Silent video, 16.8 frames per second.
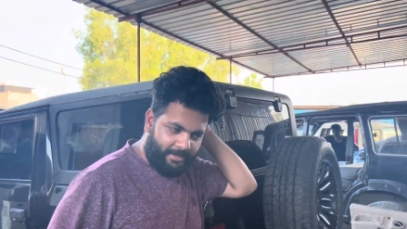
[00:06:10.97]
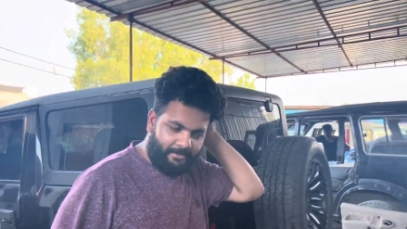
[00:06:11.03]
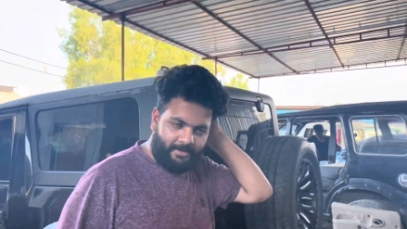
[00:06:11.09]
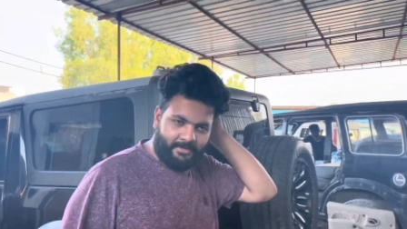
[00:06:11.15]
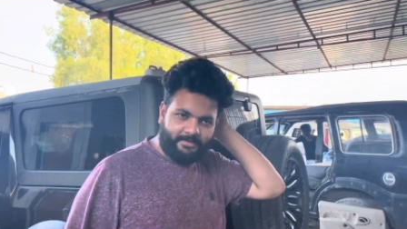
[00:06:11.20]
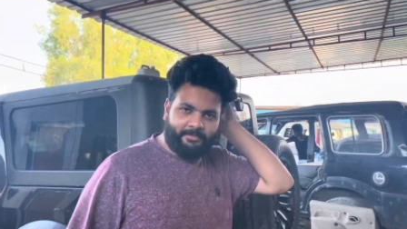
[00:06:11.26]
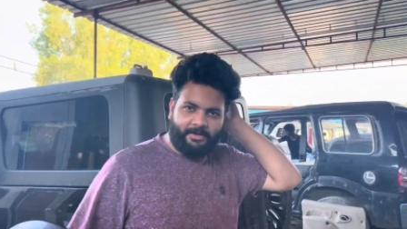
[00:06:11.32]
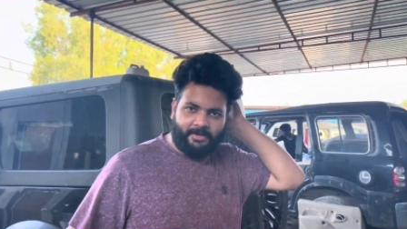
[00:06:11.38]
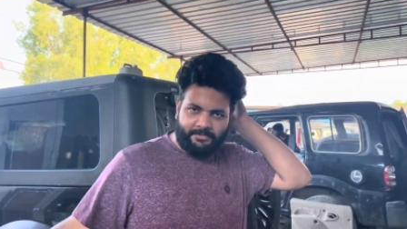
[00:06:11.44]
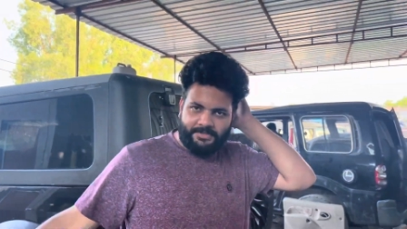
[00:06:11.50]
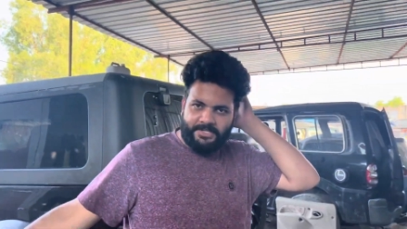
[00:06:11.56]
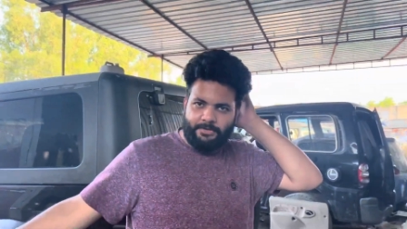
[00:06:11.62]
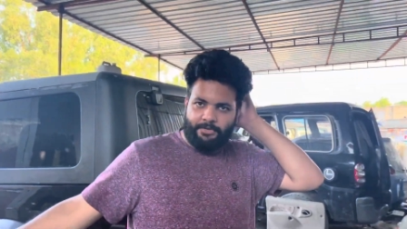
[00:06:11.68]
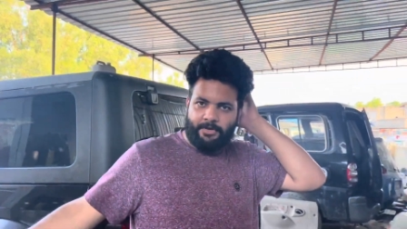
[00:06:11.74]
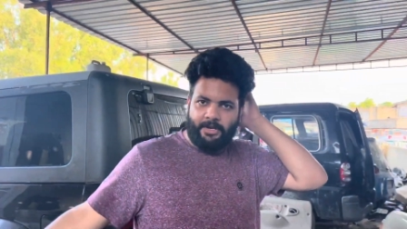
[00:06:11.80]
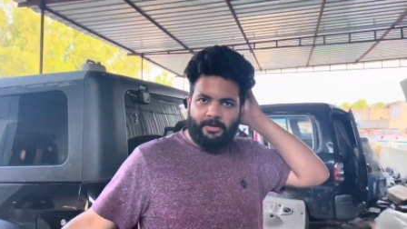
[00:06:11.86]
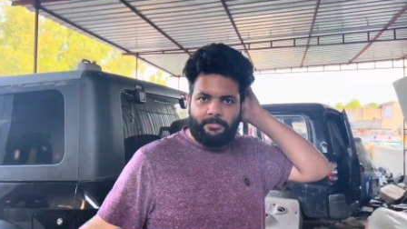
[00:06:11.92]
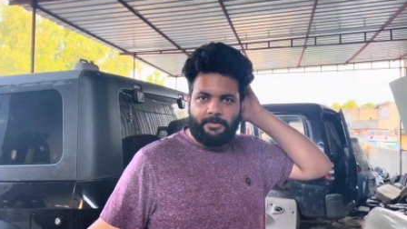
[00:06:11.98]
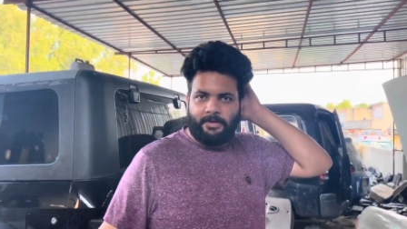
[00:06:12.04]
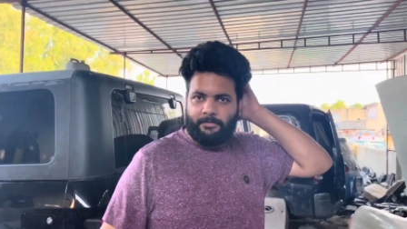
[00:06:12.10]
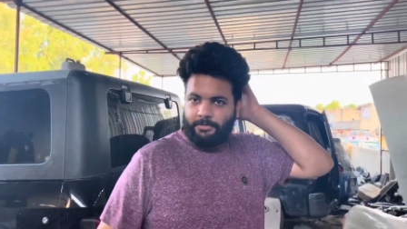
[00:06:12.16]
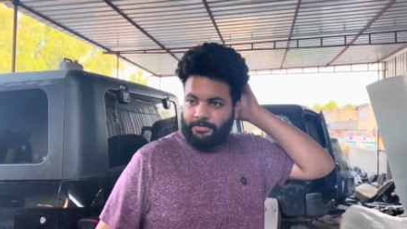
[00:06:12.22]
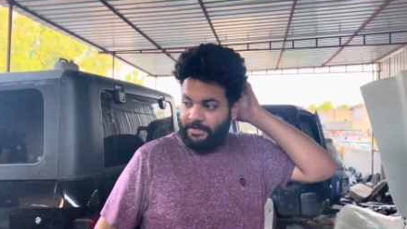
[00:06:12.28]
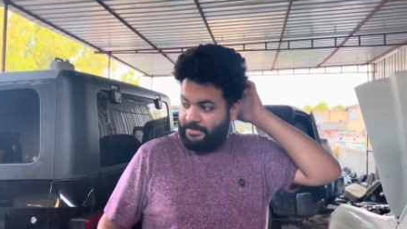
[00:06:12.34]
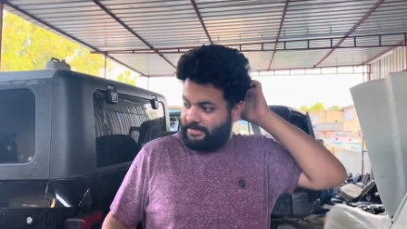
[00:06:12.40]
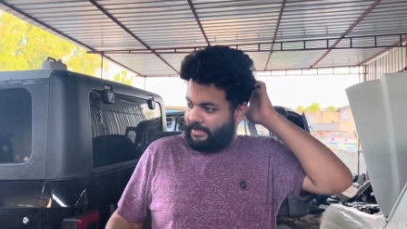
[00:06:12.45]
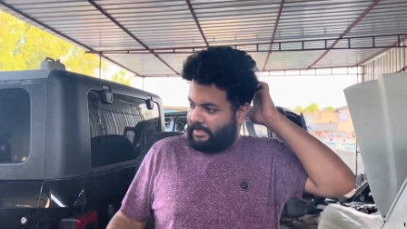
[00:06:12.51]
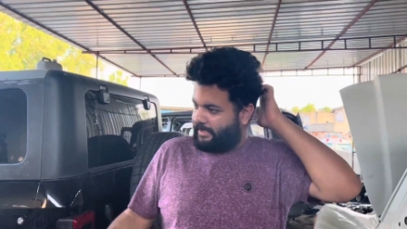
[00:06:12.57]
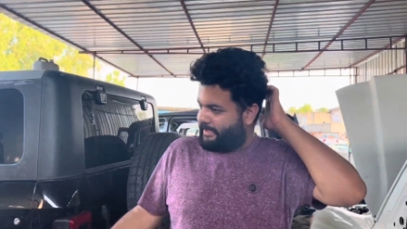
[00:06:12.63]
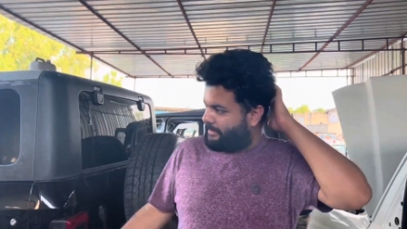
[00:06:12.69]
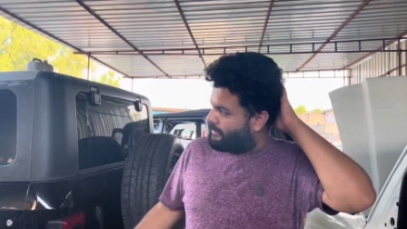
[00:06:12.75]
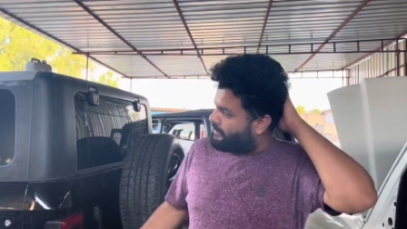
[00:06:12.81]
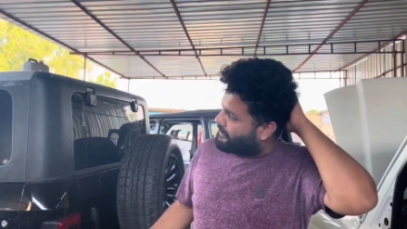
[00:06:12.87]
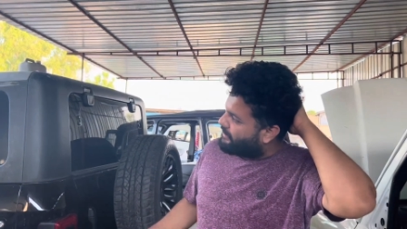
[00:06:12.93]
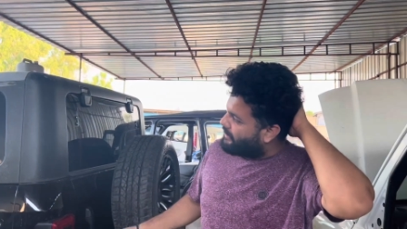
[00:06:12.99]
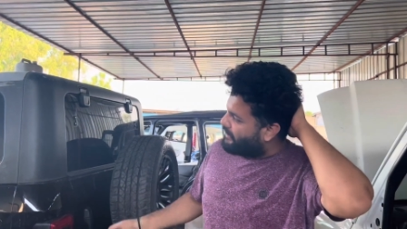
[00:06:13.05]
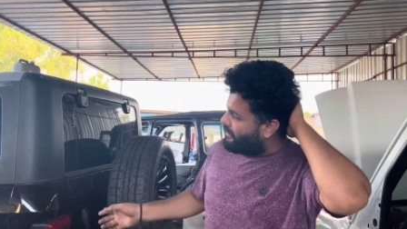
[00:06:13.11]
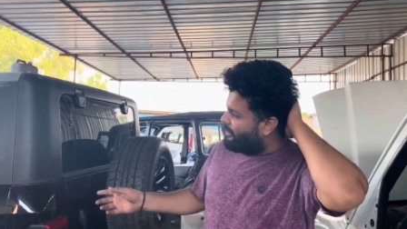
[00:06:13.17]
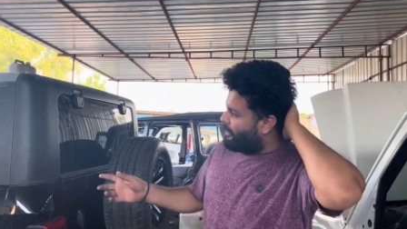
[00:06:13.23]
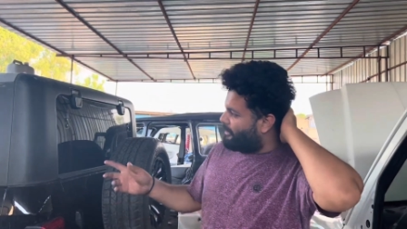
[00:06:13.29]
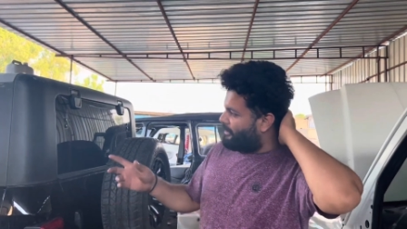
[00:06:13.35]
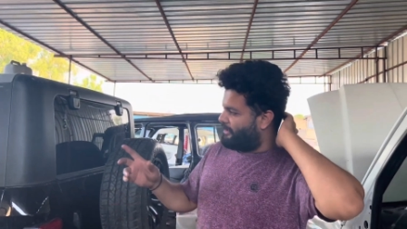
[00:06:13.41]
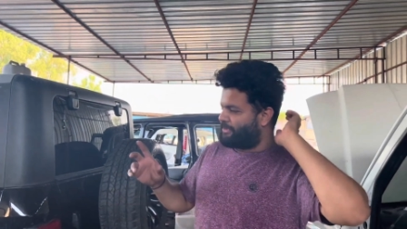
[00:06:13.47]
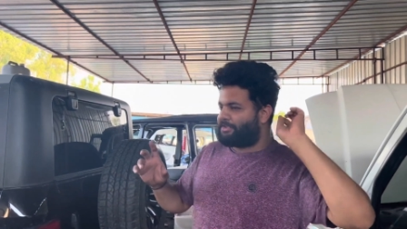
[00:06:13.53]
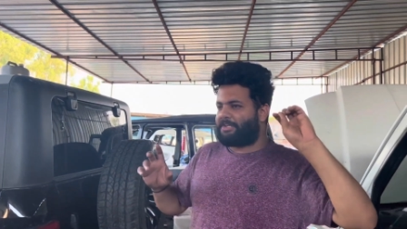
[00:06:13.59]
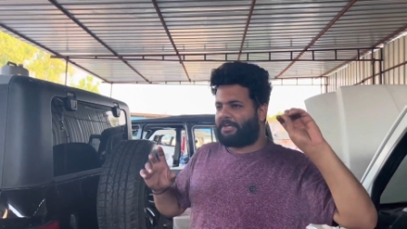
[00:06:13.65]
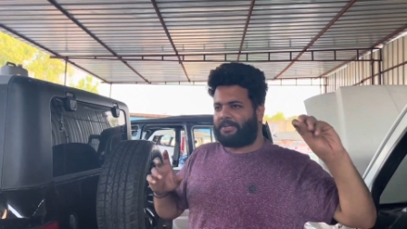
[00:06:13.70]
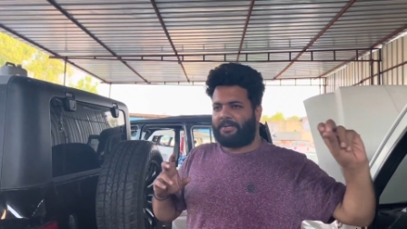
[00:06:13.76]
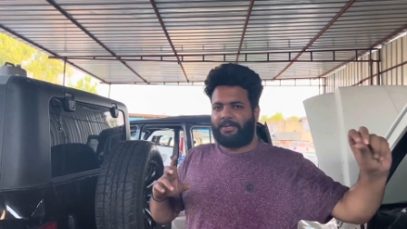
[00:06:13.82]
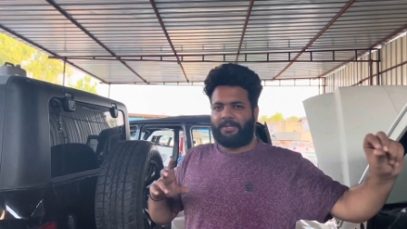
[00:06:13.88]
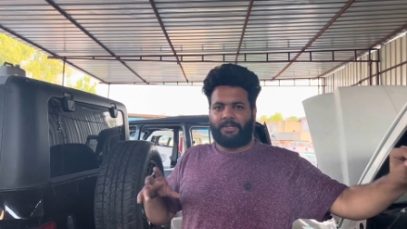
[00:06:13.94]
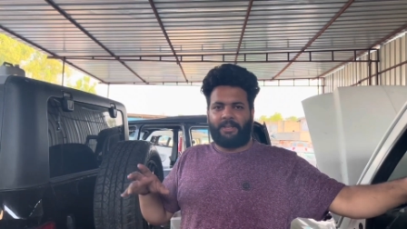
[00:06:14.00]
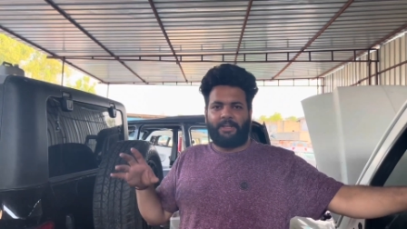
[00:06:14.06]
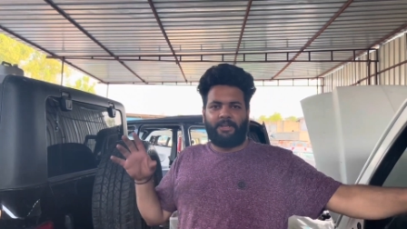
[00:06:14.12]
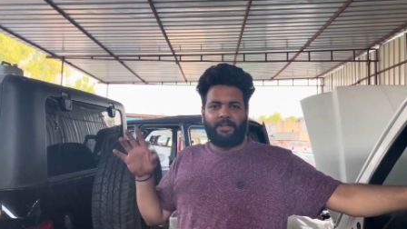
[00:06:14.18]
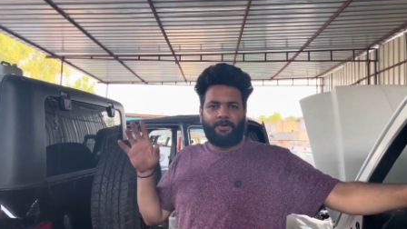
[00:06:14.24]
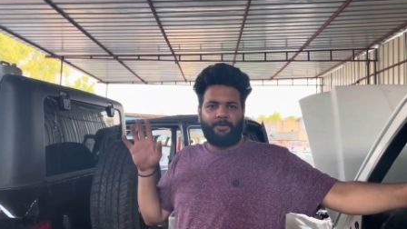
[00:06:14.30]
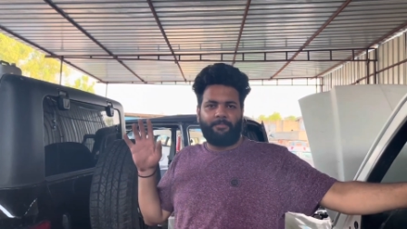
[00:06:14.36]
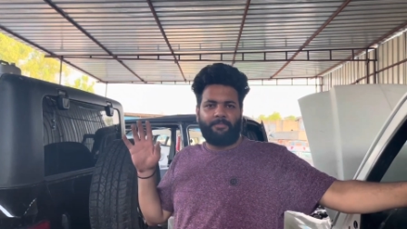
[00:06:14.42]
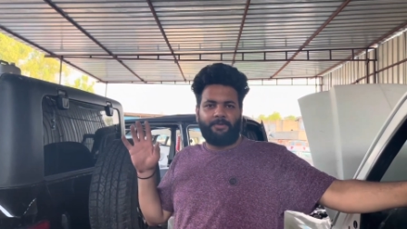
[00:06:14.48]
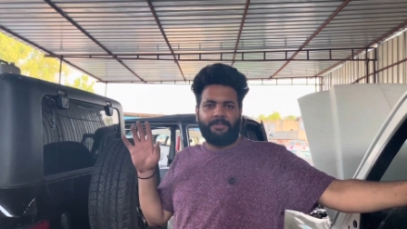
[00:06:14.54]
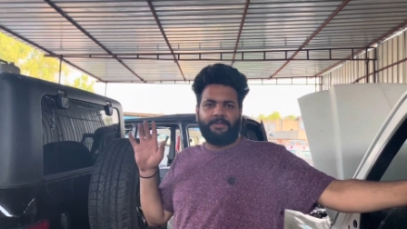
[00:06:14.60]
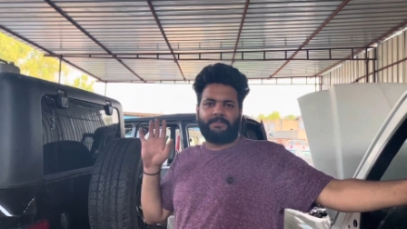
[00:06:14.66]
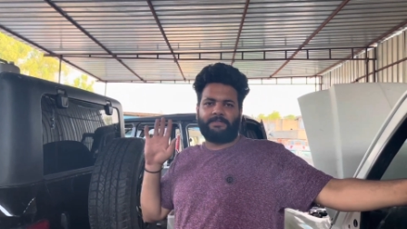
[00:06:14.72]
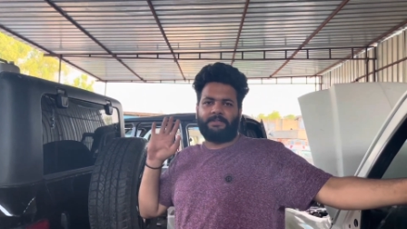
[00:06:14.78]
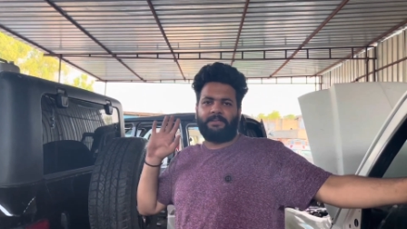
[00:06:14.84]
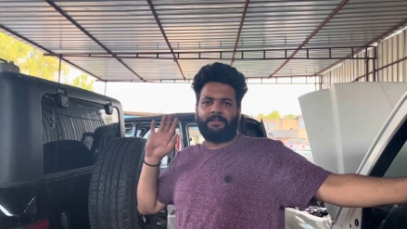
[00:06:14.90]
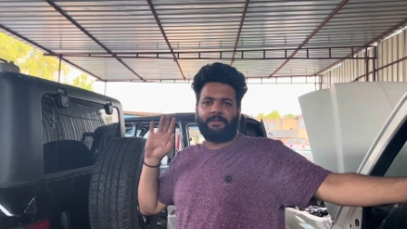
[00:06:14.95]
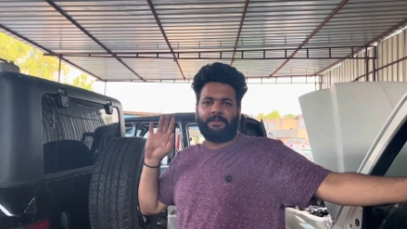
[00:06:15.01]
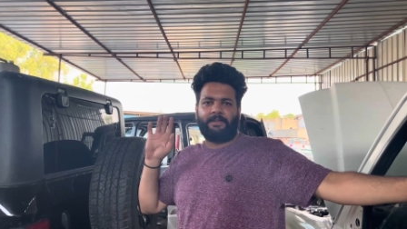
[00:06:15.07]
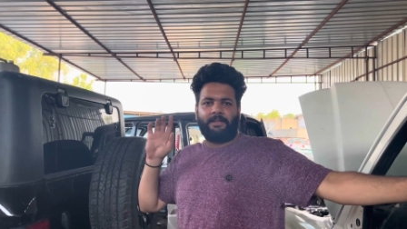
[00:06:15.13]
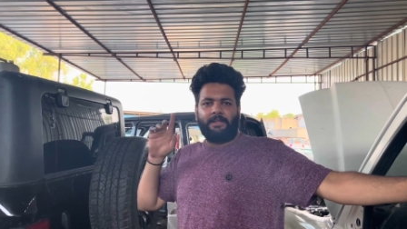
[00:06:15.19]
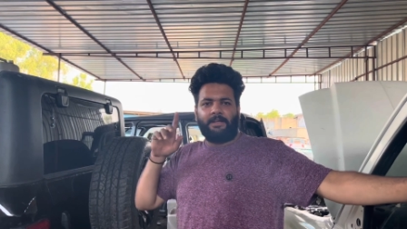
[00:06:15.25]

के बाद मतलब चेंज होना ना आपका वो चेंज करा देंगे अगला शीशा टिंट करा लेना कोई बढ़िया सा कलर